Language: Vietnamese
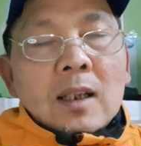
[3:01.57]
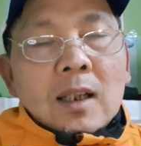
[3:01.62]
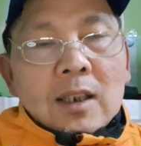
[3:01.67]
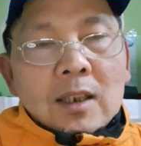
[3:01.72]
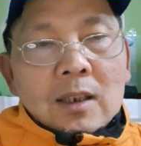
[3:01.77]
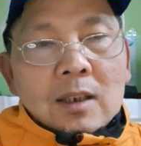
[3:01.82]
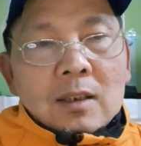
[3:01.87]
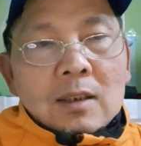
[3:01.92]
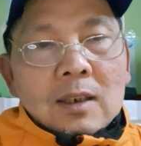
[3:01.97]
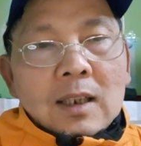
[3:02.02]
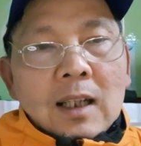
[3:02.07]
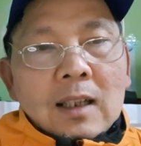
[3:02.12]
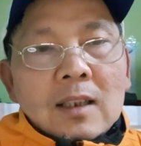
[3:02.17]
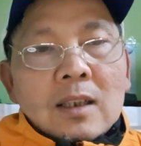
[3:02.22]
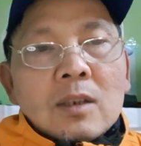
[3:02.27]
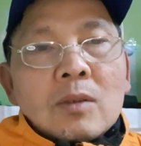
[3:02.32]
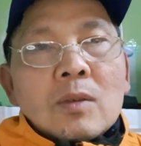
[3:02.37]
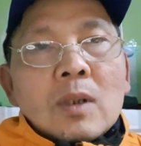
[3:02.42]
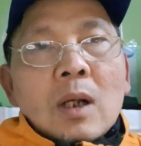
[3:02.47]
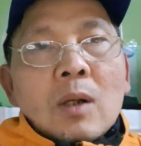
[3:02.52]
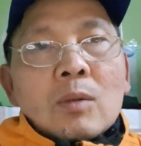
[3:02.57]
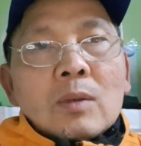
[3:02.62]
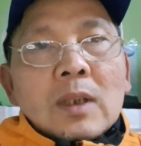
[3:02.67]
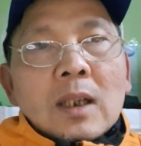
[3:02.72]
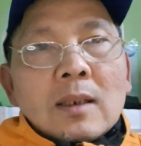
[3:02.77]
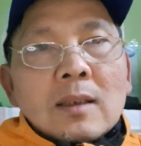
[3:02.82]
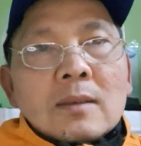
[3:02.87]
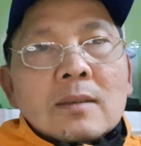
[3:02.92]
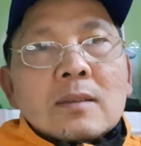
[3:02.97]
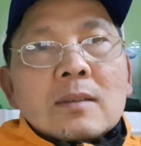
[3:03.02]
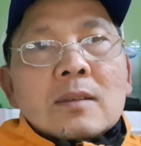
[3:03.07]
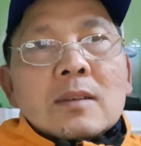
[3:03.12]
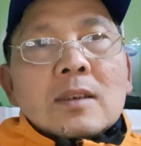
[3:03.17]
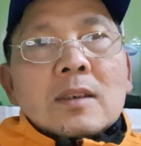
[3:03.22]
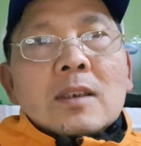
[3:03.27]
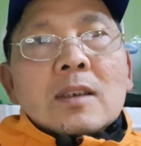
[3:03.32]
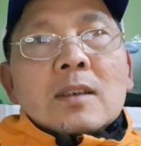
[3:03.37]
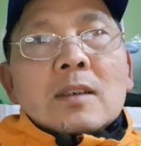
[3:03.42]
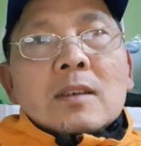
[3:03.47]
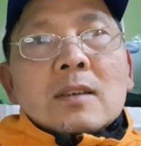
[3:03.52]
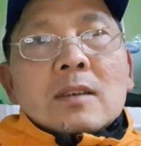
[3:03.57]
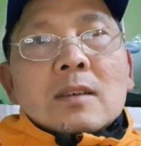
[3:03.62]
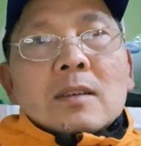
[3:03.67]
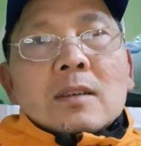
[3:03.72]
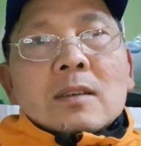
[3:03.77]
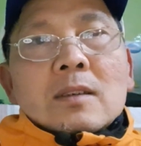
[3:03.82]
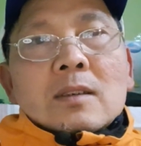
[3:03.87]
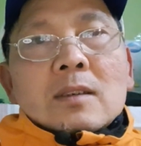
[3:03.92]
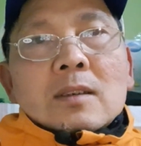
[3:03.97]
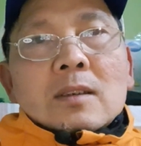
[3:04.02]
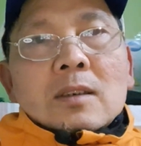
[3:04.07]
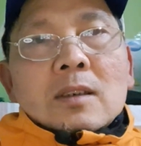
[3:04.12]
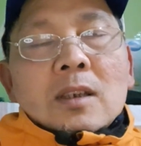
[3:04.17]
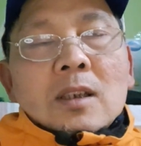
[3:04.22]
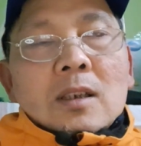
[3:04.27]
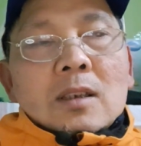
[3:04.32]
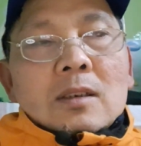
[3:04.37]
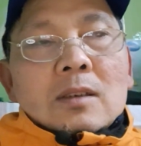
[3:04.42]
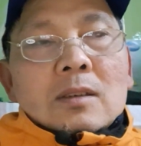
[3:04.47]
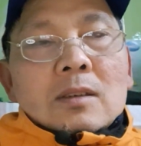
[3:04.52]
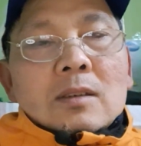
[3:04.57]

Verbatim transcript: là đăng ký hộ khẩu tại Đức đó